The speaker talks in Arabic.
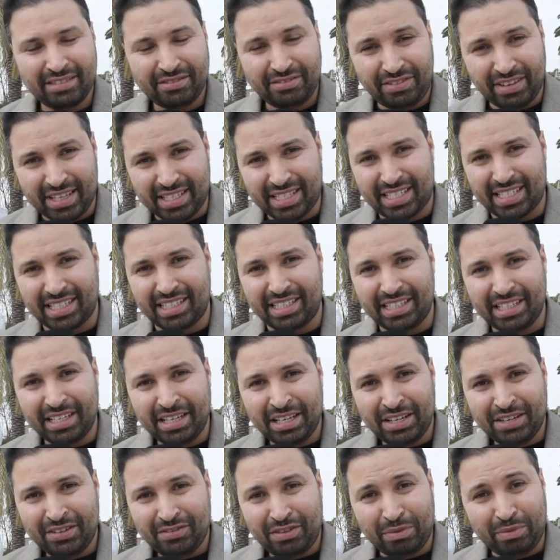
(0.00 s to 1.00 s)
فاسد
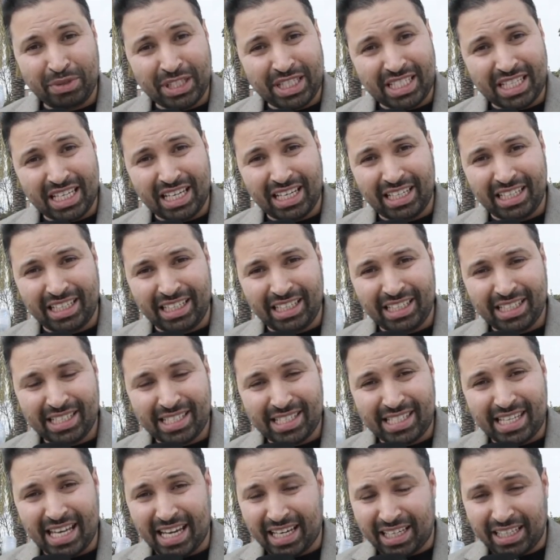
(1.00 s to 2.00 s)
فبالتالي
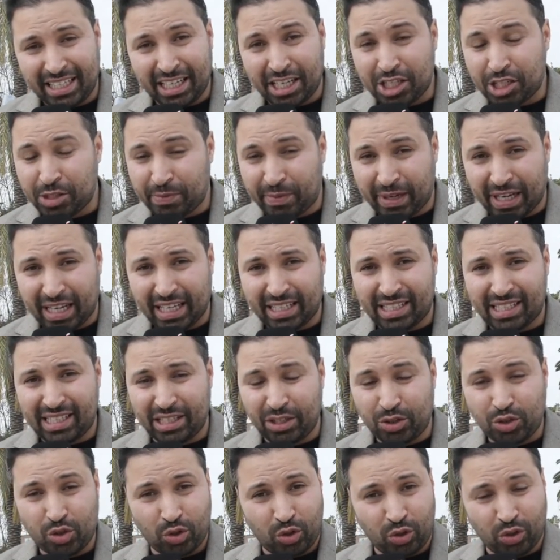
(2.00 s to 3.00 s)
الساكنه صبرات
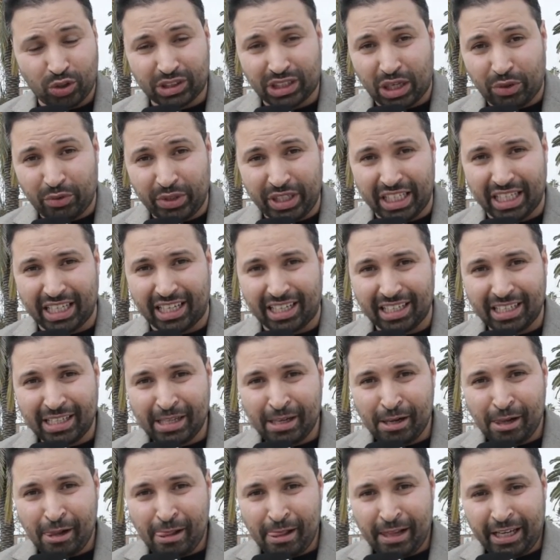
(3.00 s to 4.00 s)
لشهور طويله
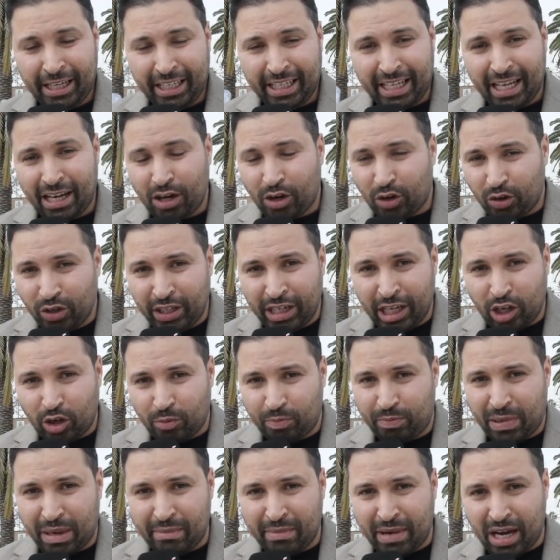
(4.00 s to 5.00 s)
حنا قلنا
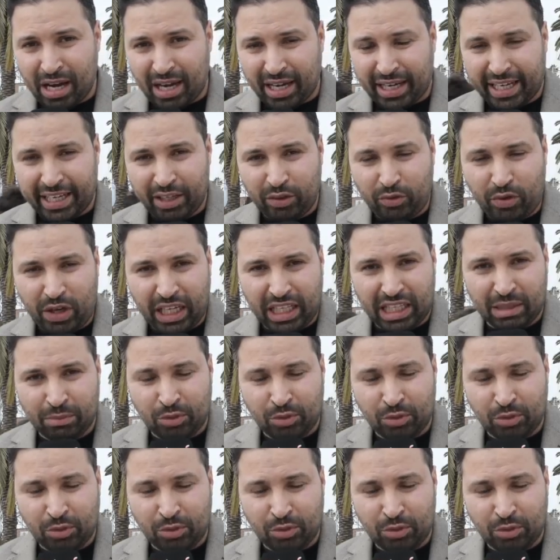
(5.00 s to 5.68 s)
ربما كاين واحد